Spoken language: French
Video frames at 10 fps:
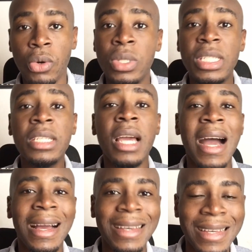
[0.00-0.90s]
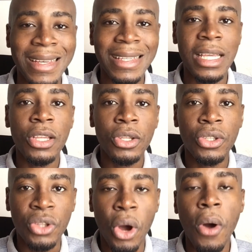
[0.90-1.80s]
aussi à créer
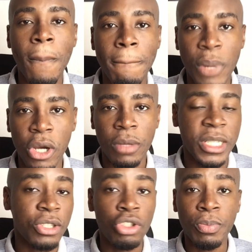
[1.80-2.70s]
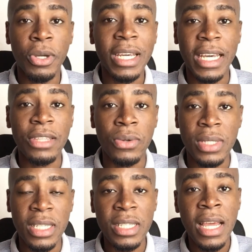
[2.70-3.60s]
ton blog, parce que tu peux créer ton
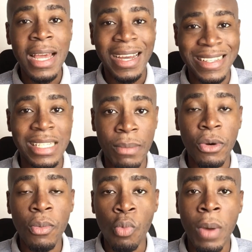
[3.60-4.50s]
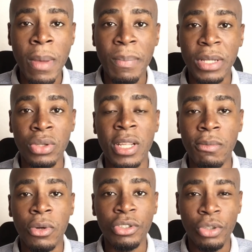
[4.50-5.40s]
site. Récemment, moi-même
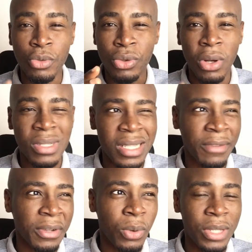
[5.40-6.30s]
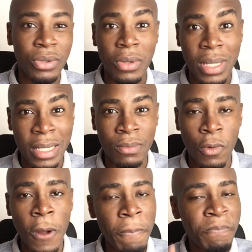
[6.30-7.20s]
personnellement, je me suis lancé, ça fait quoi, un truc de quatre
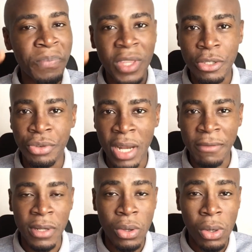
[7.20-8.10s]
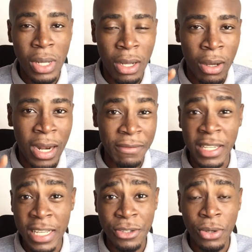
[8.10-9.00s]
mois, sur euh,
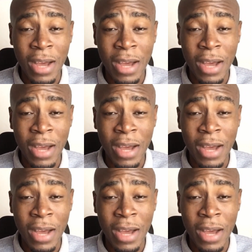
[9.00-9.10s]
l'affiliation